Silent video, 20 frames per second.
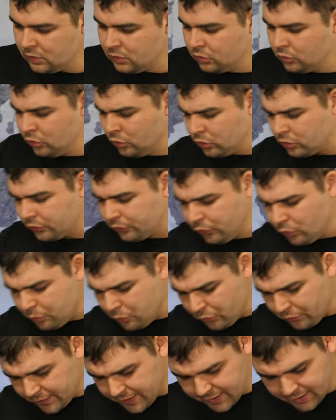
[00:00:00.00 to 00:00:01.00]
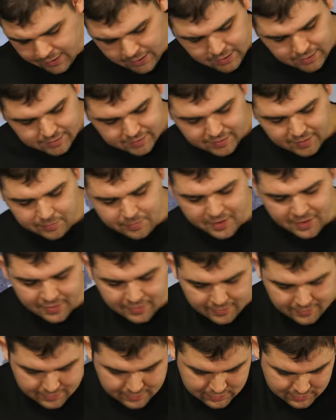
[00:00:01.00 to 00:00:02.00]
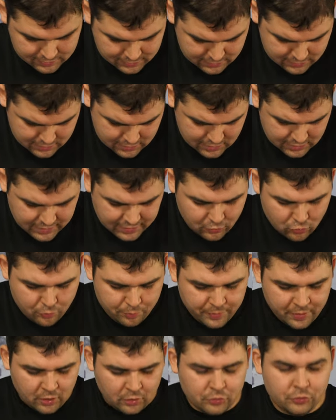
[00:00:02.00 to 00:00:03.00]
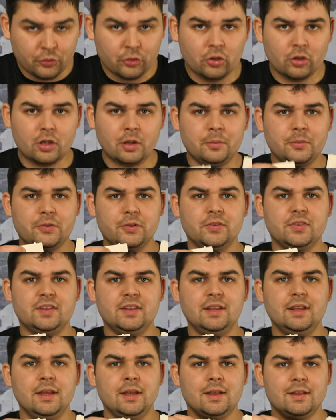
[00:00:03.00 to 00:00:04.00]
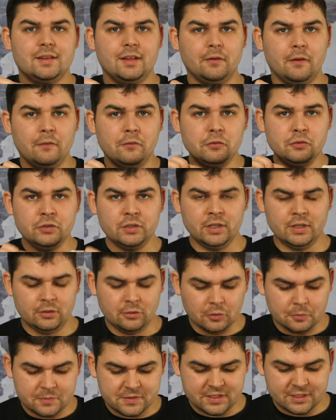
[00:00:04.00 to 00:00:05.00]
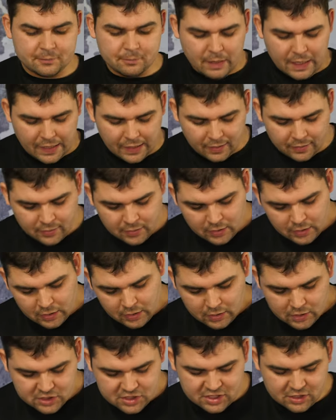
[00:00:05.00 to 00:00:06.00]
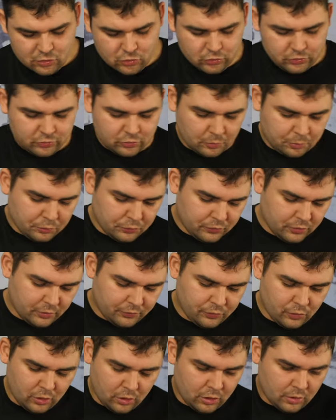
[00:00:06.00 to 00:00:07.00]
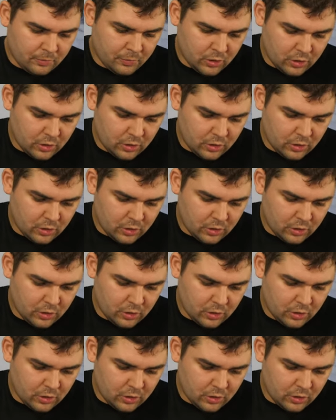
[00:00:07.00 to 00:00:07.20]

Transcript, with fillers: Donc vous pouvez très bien les couper en deux comme ceci. Ça va vous donner deux petites barres. J'ai lu sur plusieurs forums